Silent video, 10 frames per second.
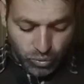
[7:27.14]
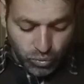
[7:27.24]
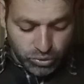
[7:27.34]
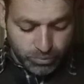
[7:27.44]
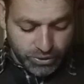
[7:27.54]

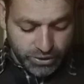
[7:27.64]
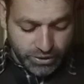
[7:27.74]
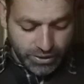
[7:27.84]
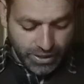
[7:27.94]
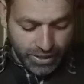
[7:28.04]
कुतुबुद्दीन
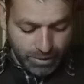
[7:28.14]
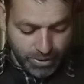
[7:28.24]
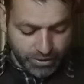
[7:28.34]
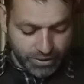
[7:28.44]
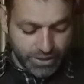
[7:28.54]

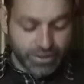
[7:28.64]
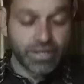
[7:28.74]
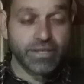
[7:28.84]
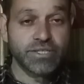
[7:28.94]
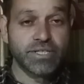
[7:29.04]
ऐबक had
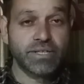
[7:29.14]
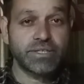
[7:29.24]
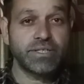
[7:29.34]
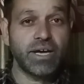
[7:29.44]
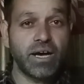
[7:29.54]

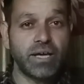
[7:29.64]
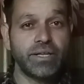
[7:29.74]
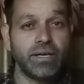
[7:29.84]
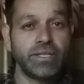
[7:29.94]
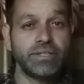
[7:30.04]
constructed
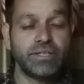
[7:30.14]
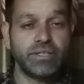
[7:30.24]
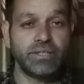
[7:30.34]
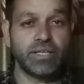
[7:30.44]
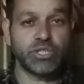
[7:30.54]
Adai-Din
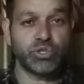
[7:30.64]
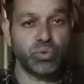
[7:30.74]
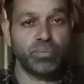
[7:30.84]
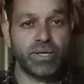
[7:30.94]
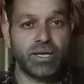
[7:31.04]
ka
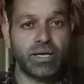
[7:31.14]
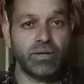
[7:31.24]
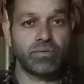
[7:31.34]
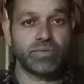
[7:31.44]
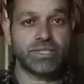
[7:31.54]
Jopra,
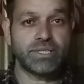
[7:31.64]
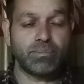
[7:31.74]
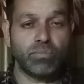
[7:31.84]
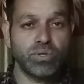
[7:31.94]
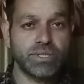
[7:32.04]
which is a
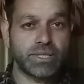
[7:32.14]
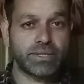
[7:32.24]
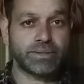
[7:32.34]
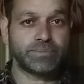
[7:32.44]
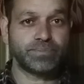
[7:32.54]
mosque,
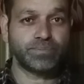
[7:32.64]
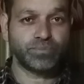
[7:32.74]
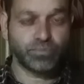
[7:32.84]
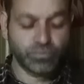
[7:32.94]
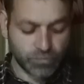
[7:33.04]

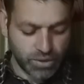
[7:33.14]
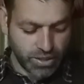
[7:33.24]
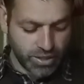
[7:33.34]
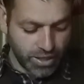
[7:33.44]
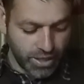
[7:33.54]

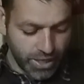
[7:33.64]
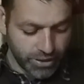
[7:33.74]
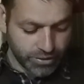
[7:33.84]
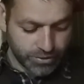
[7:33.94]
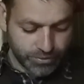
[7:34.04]

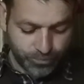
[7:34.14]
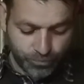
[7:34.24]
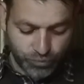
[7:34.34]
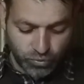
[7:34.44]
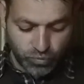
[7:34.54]
at
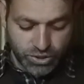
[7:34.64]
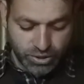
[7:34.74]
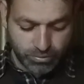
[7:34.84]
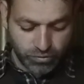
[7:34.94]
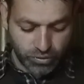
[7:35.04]
which of
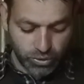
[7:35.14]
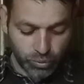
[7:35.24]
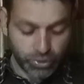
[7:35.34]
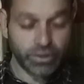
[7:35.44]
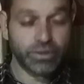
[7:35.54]
the
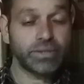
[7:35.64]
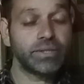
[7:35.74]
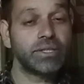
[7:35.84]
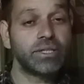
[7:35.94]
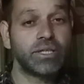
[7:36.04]
following?
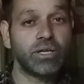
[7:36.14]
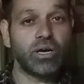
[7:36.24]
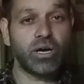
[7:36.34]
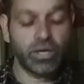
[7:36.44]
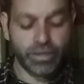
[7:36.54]

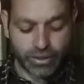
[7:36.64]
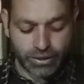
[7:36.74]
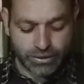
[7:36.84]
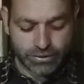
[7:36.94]
Agra,